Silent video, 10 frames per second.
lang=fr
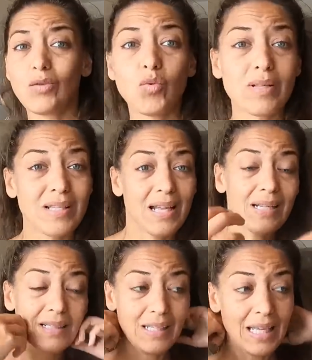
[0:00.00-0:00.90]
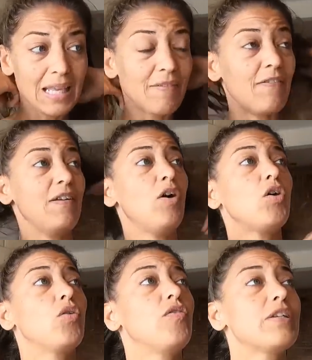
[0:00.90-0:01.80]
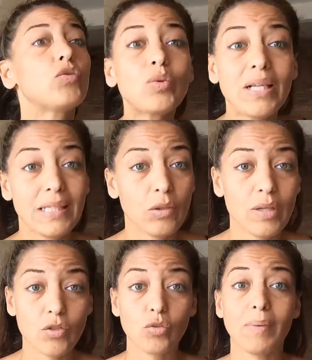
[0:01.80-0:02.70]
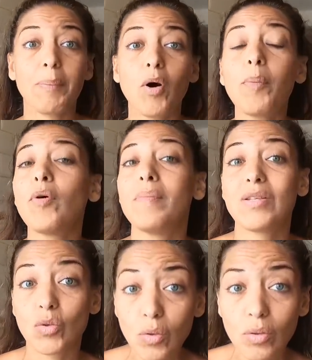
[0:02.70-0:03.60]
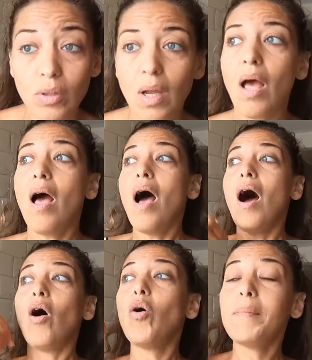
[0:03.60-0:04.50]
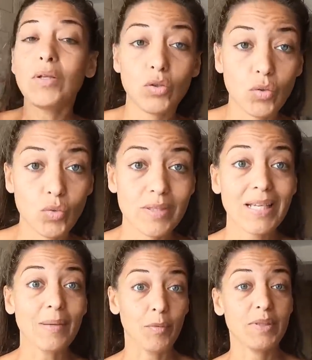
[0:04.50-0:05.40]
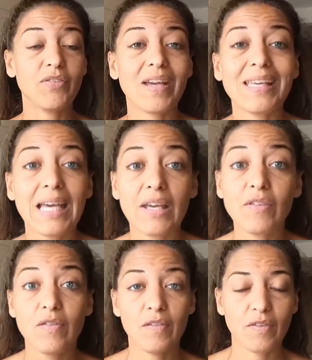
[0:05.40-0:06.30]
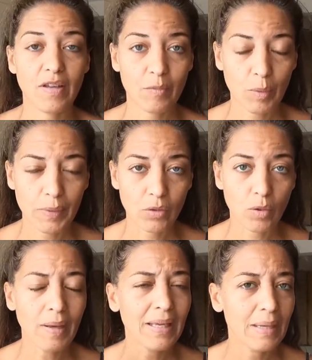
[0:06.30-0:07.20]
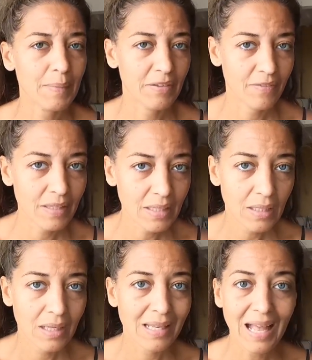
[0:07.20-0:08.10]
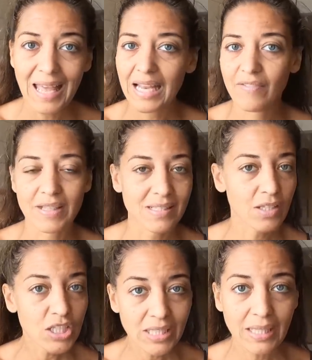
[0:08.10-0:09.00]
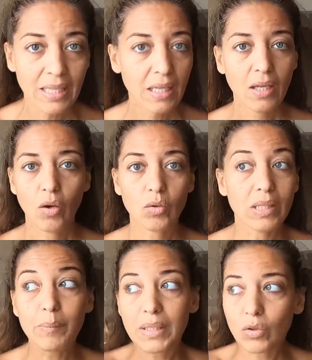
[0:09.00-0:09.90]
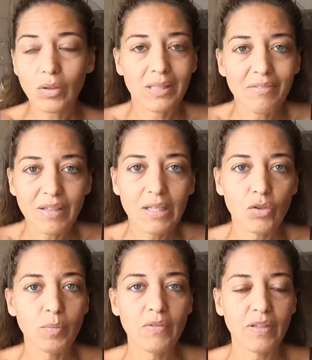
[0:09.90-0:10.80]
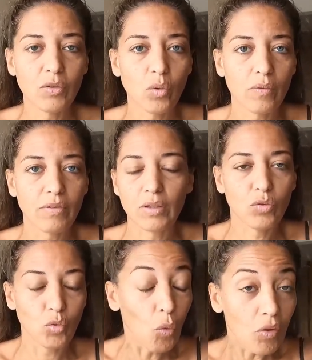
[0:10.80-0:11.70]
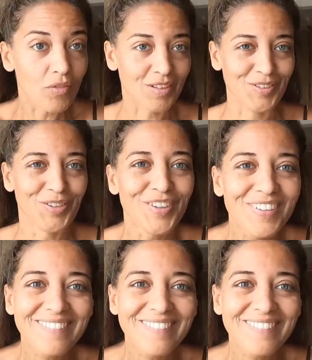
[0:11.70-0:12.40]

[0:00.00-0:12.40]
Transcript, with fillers: cette course là, il va falloir qu'on fasse toute la décoration de ma propre maison. Au milieu de tout ça, il y a mon petit frère qui arrive, qui va vivre avec moi pendant trois mois. Et ma vie, là, elle va s'enchaîner. On est bientôt en avril 2023, 22, 22.